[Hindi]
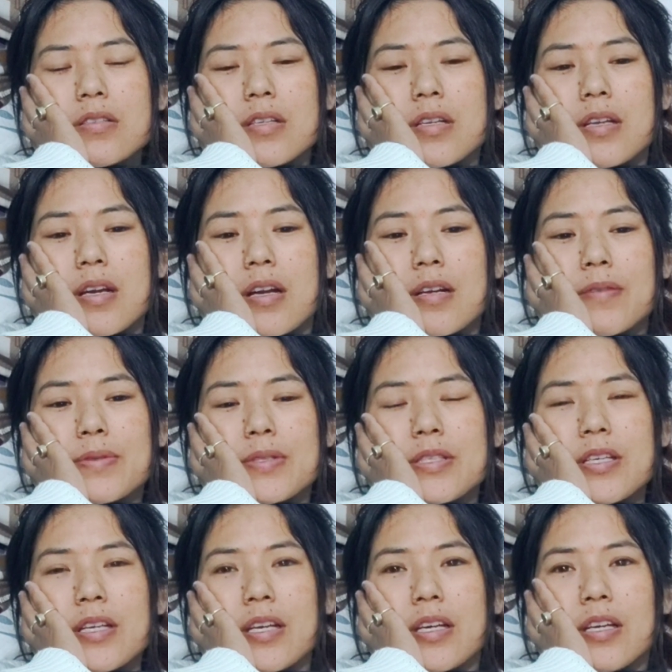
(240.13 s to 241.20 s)
साढ़े आठ
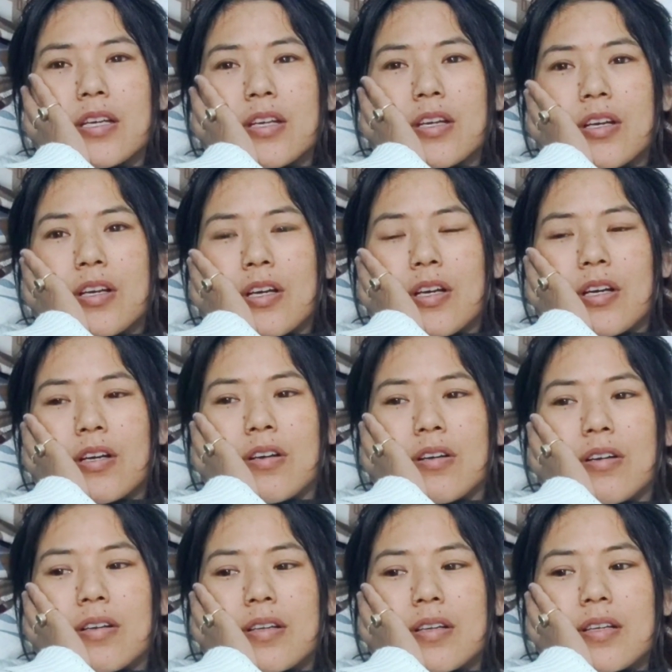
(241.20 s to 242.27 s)
बजे
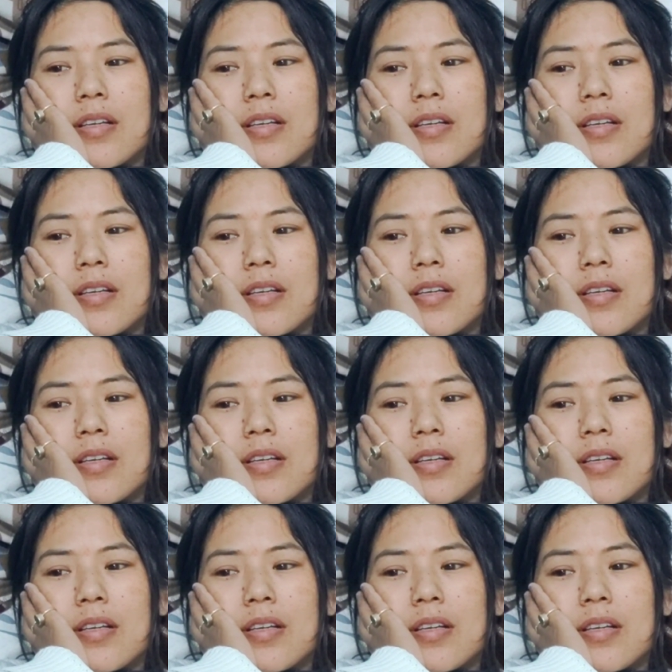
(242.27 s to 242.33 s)
और